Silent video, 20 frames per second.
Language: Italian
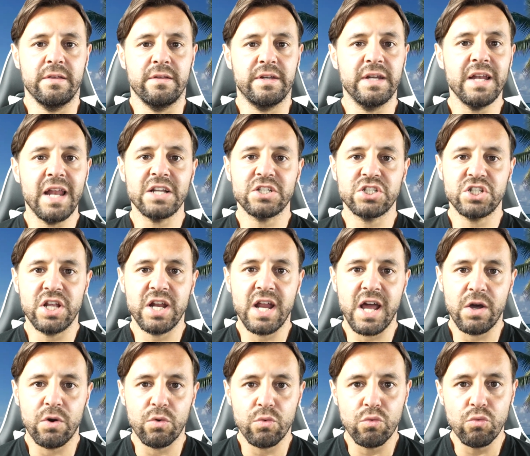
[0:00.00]

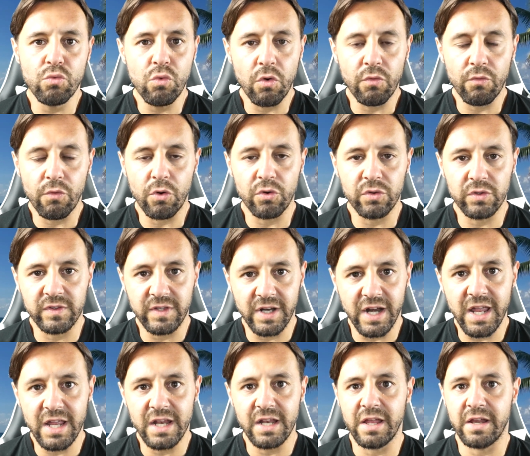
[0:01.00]
rilascerà un nuovo
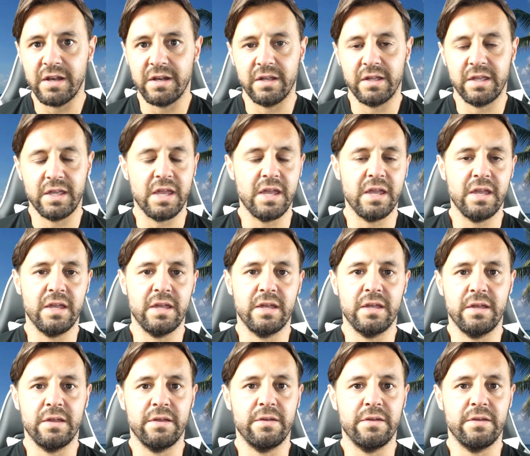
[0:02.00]
trailer che eh,